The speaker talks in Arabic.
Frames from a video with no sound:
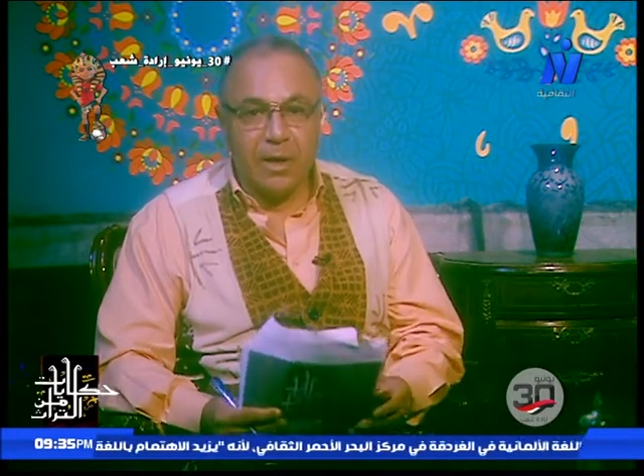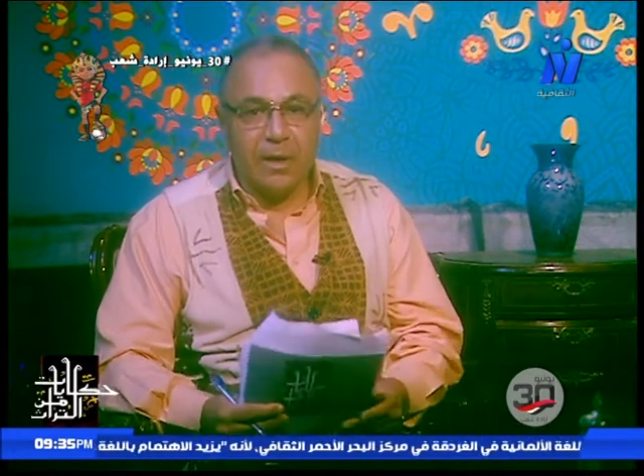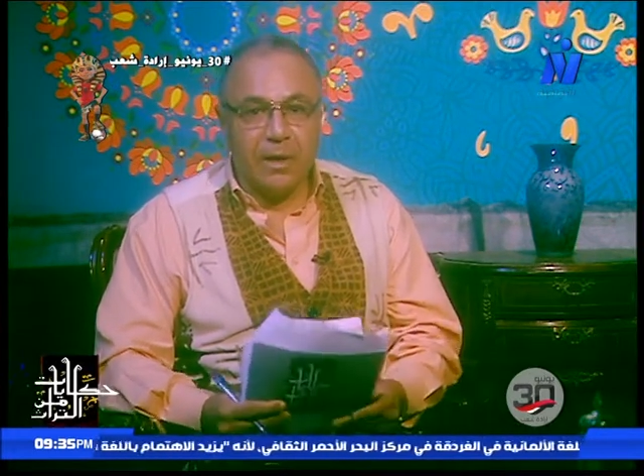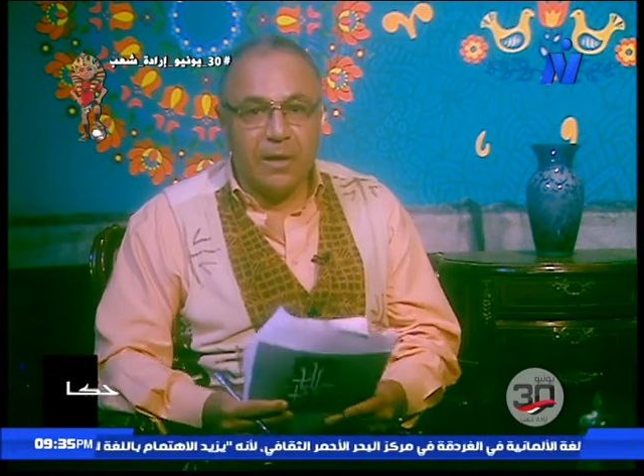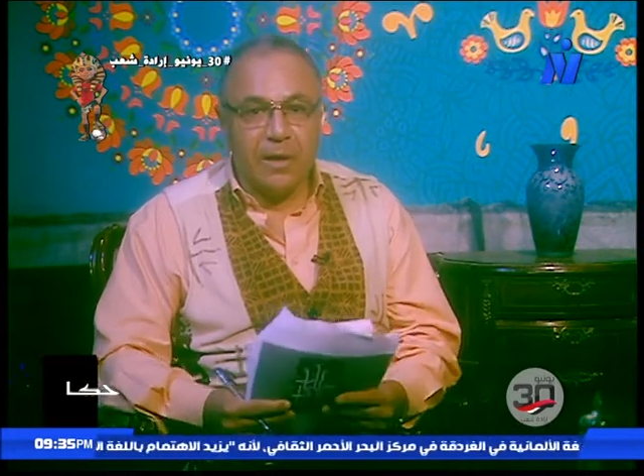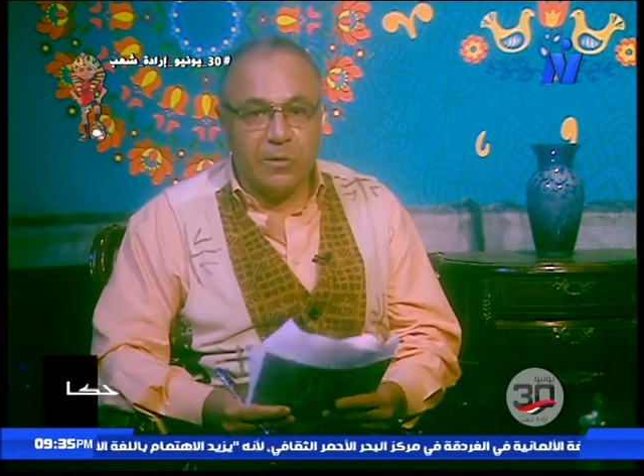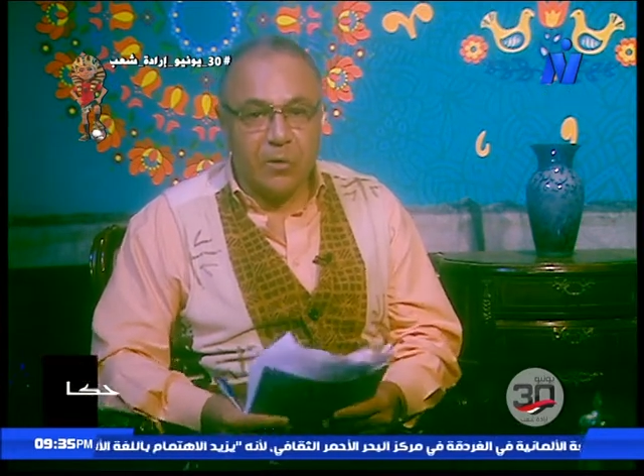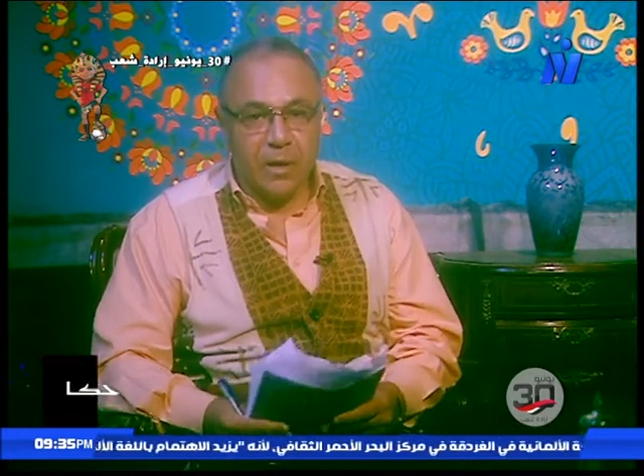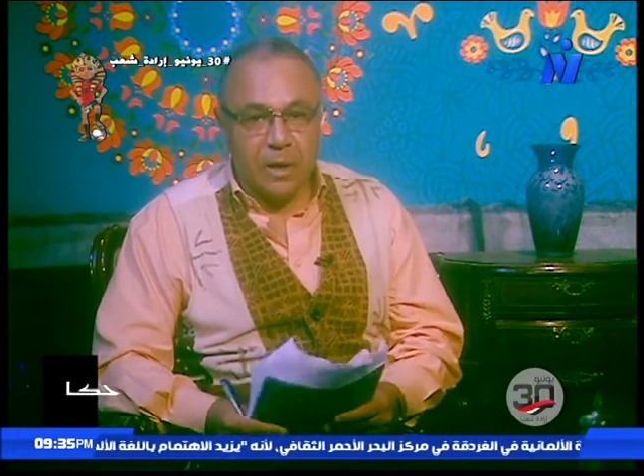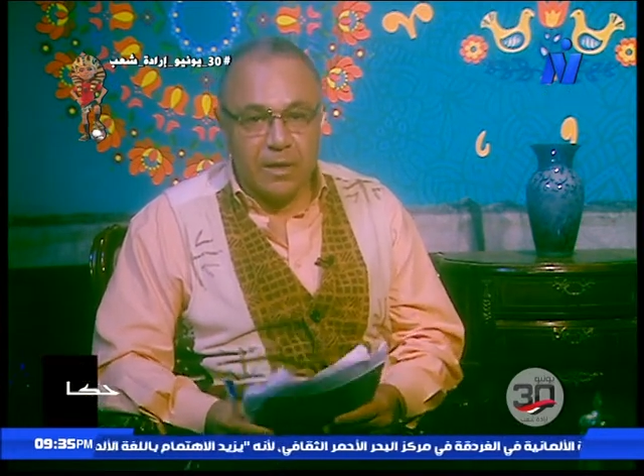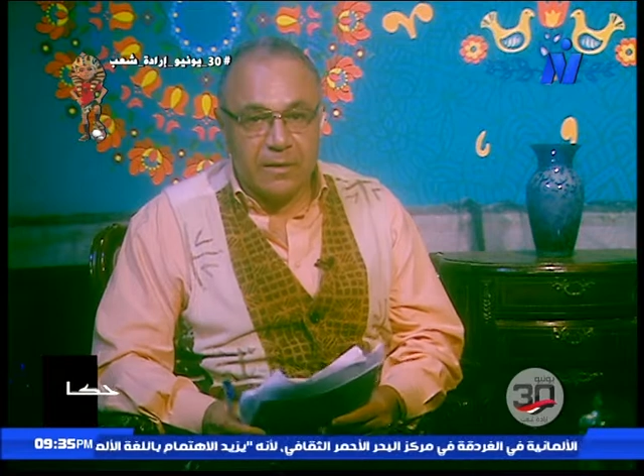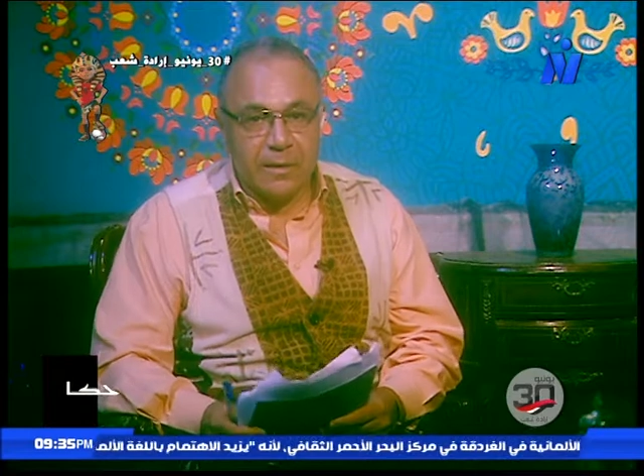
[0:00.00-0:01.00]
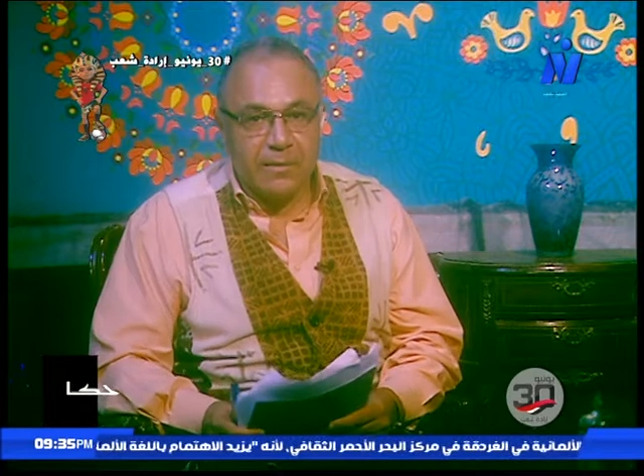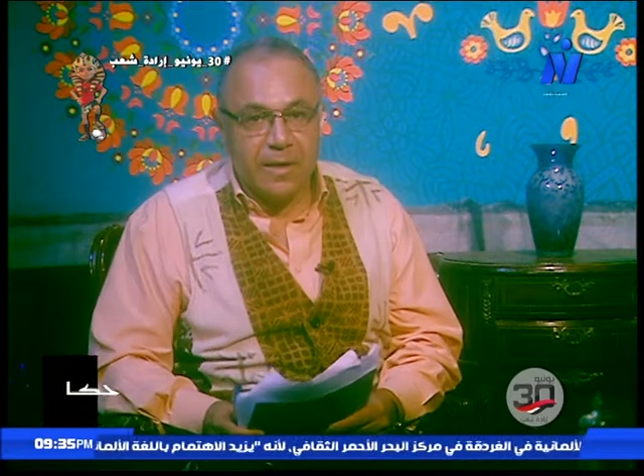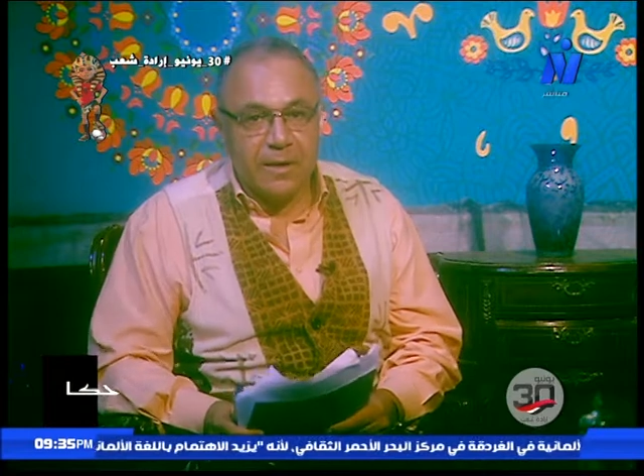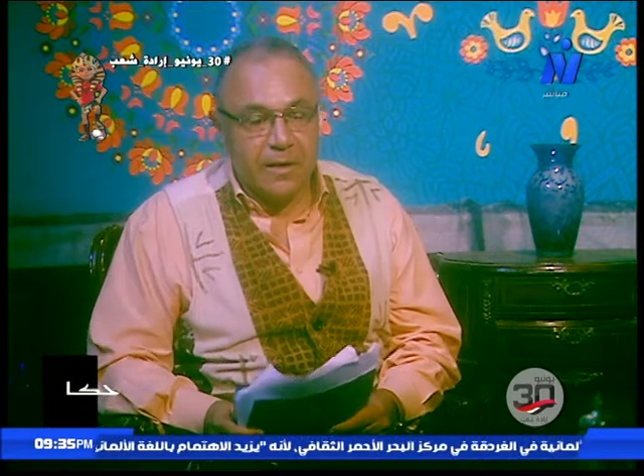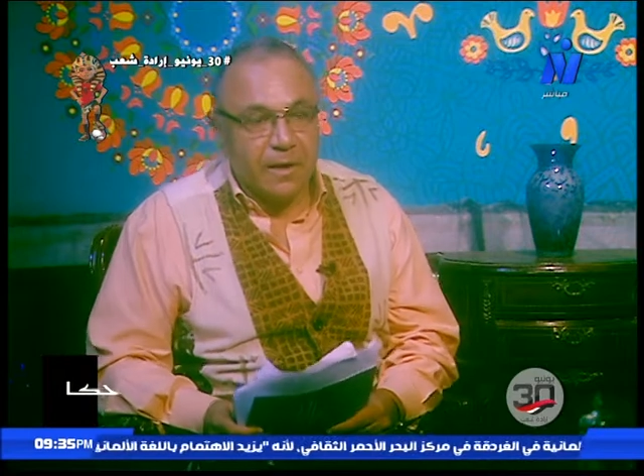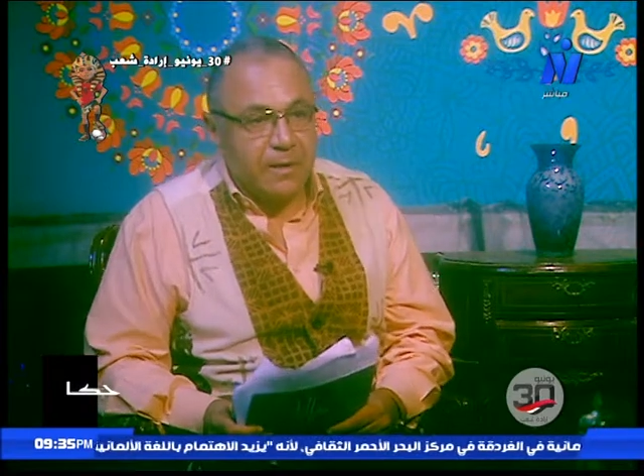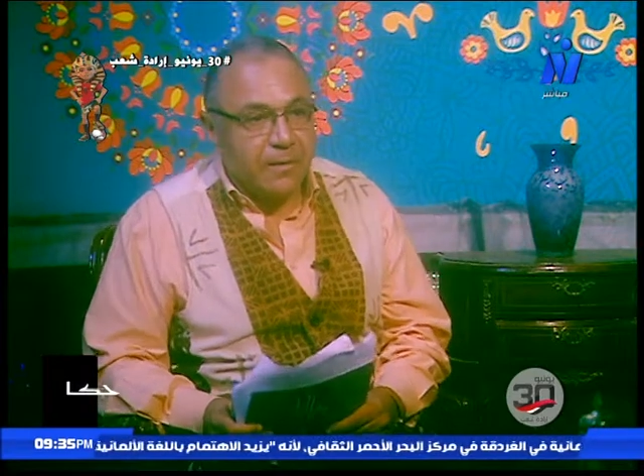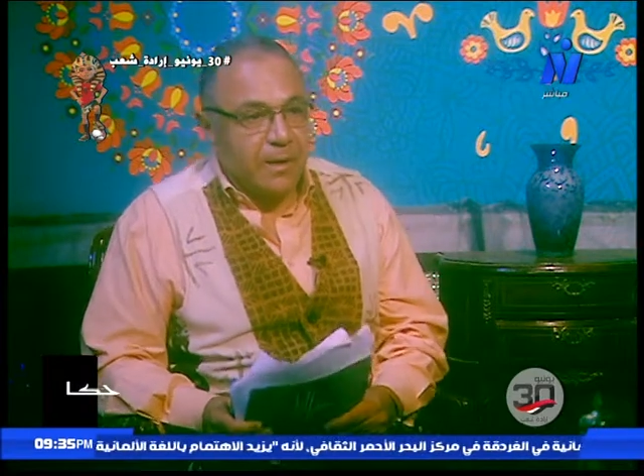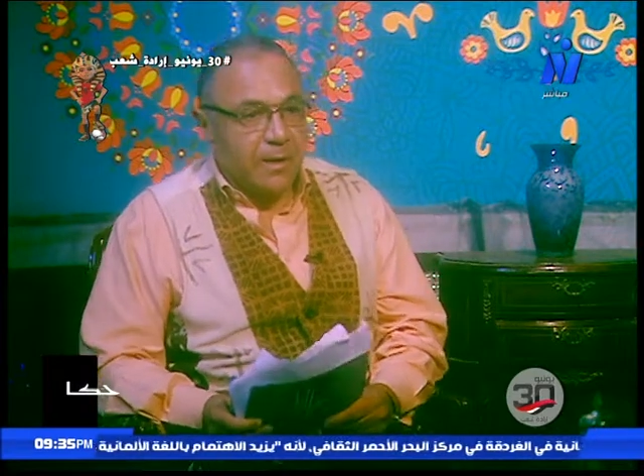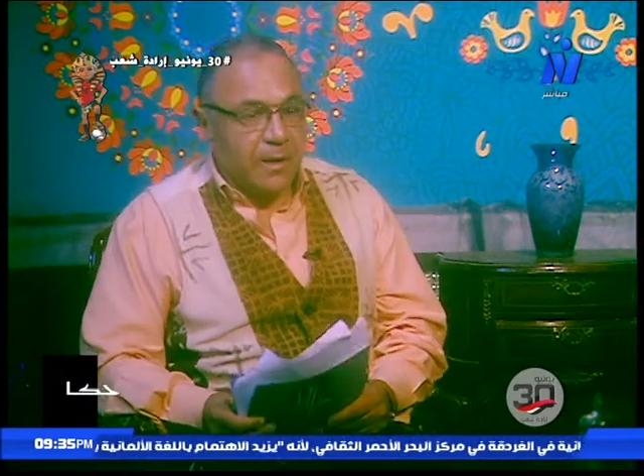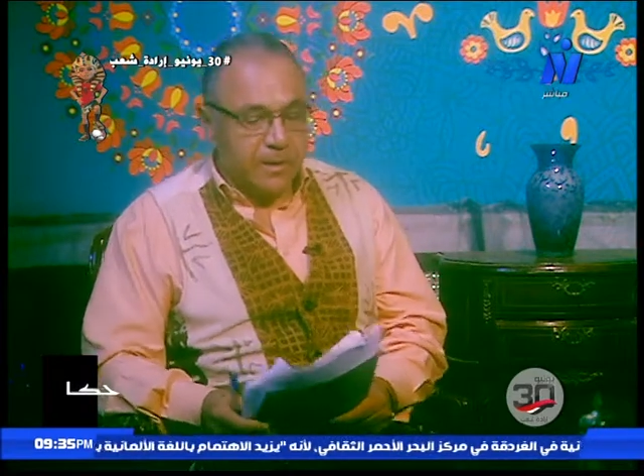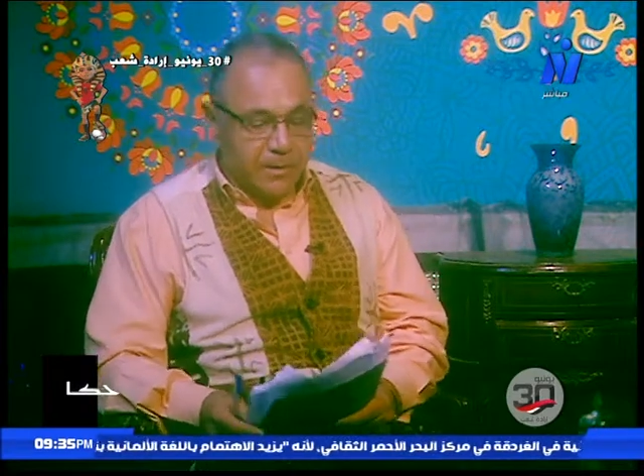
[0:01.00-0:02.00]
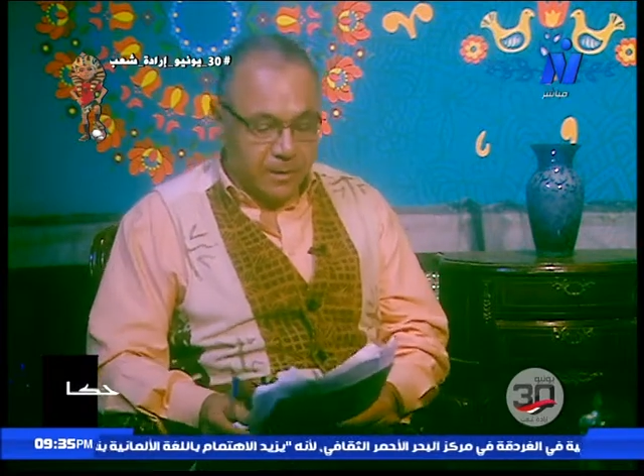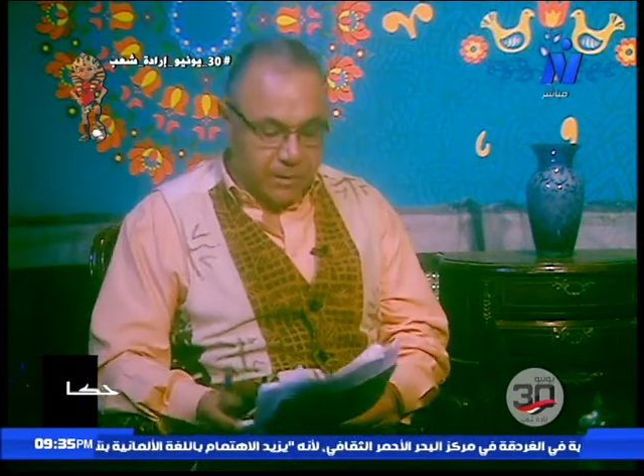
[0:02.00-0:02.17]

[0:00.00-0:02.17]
أتركها للزميلة نهاد الحدين